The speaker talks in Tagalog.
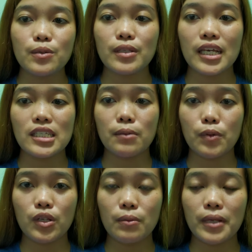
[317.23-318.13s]
So,
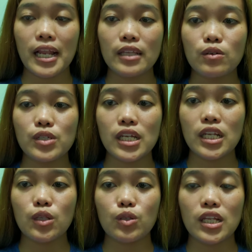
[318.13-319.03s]
naisip ko na bilhan ko siya
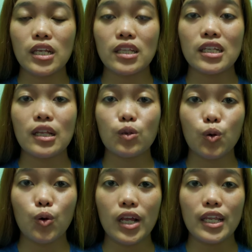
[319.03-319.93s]
nito. Tinitingnan
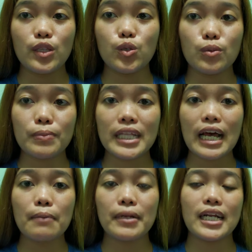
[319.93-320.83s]
ko kung alin yung
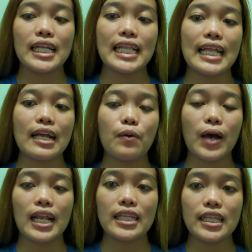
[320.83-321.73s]
pinakamaganda na
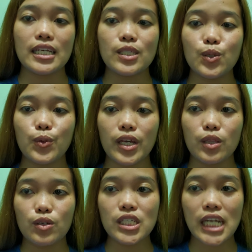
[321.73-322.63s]
quality. So,
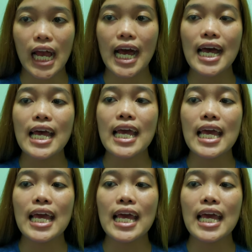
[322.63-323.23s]
ito siya.